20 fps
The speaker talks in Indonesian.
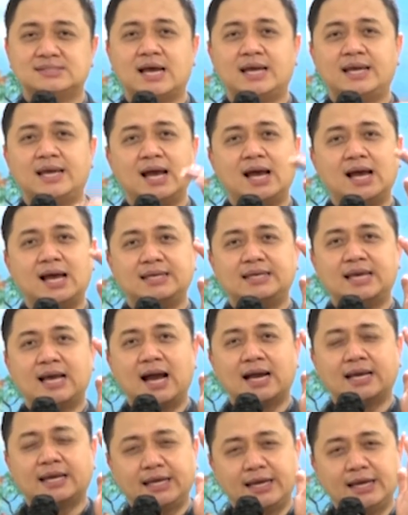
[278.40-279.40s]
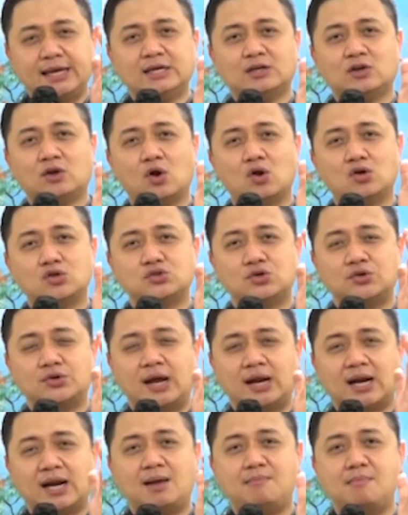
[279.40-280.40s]
Saya yakin kalau
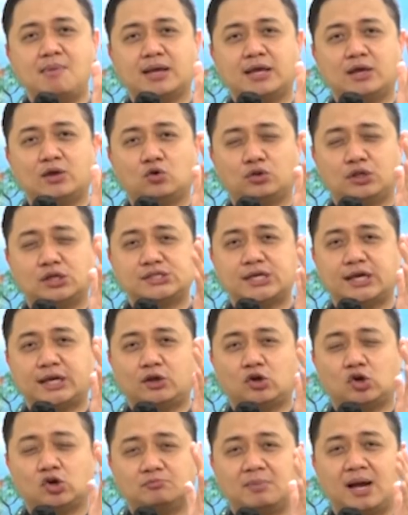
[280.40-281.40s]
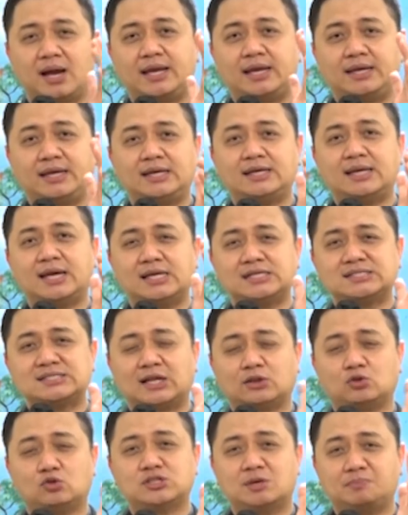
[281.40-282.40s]
saudara mengikuti seri khotbah ini dari
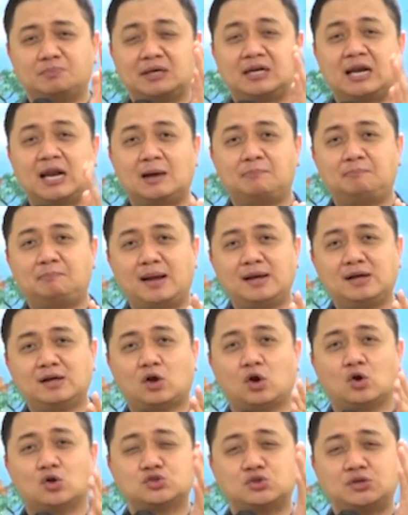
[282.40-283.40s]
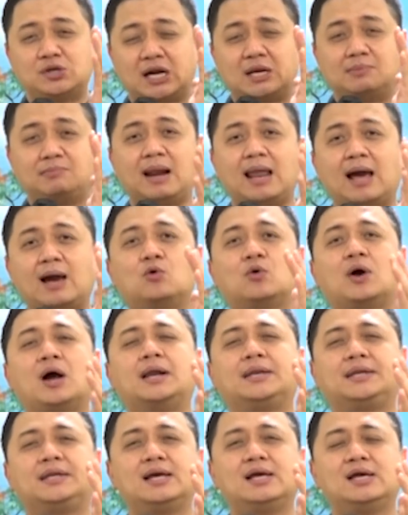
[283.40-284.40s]
1 sampai 8, kalau saudara
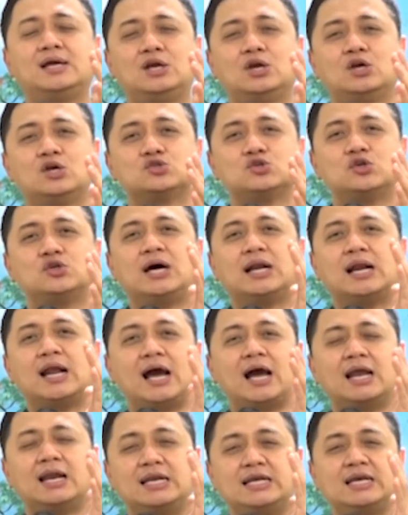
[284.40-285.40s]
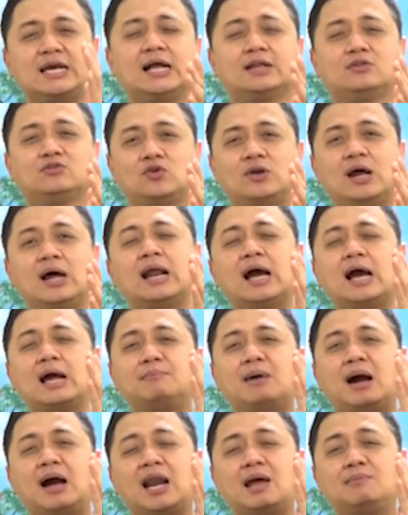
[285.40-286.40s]
melakukannya, saudara akan lihat, saudara
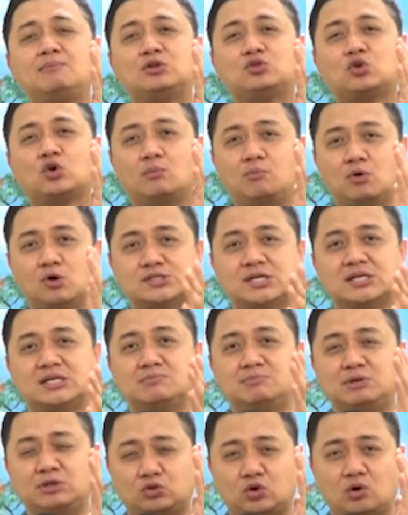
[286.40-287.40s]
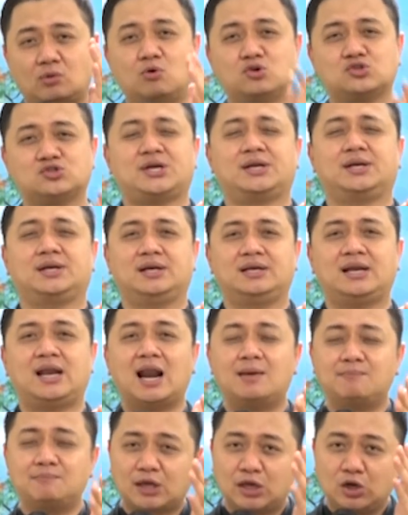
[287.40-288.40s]
akan mengalami terobosan demi terobosan
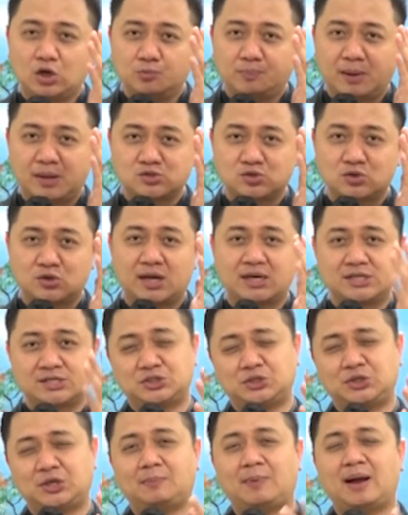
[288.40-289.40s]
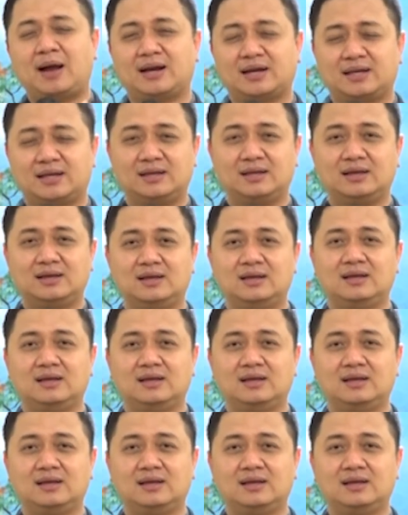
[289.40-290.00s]
dalam kehidupan saudara setiap hari.